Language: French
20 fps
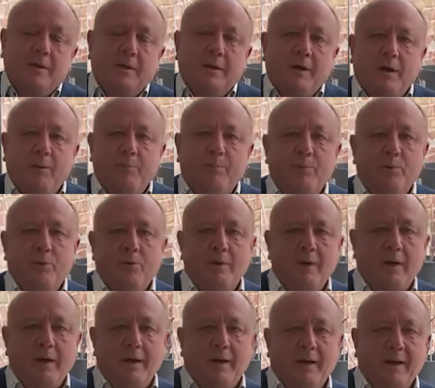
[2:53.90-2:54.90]
un peu
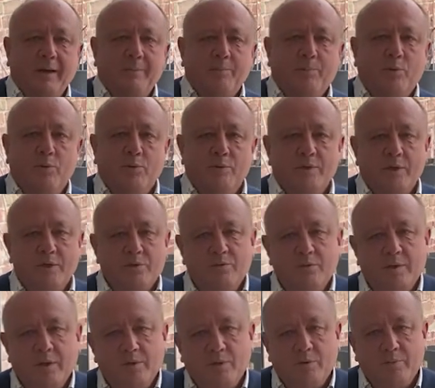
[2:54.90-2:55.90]
la, réponse, hein, je ne
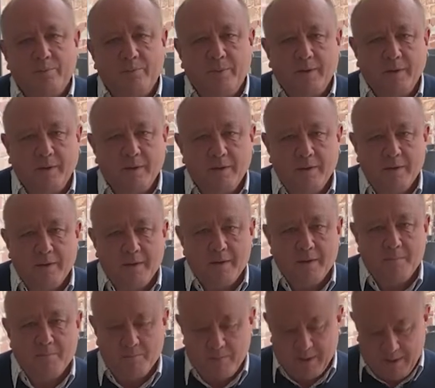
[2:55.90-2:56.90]
vous la donne pas, hein,
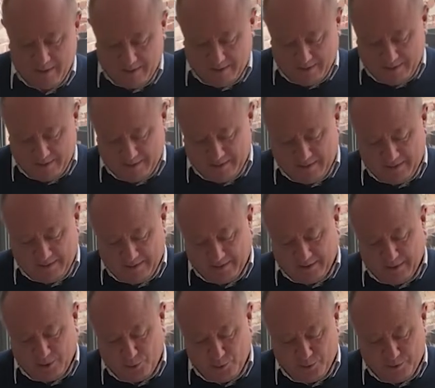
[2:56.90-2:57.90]
mais c'est ça
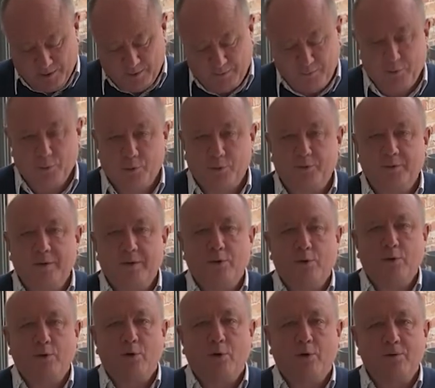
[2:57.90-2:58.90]
qui justifie le titre,
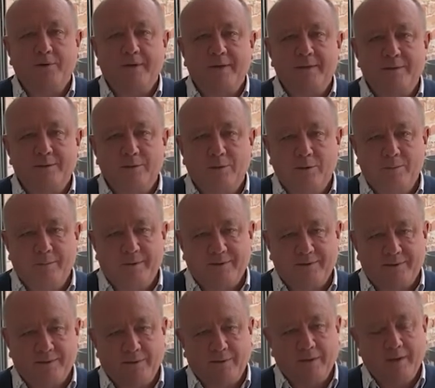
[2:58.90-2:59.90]
le grand trésor,
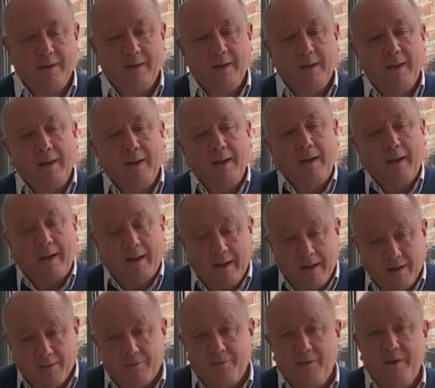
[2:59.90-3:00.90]
parce que à
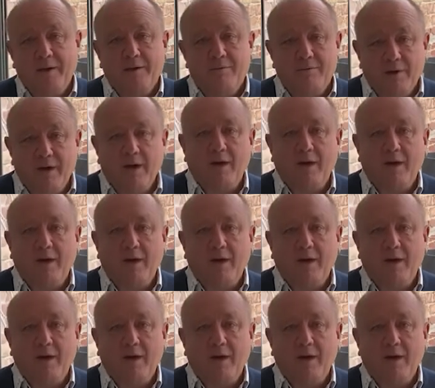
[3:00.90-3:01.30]
la fin, il va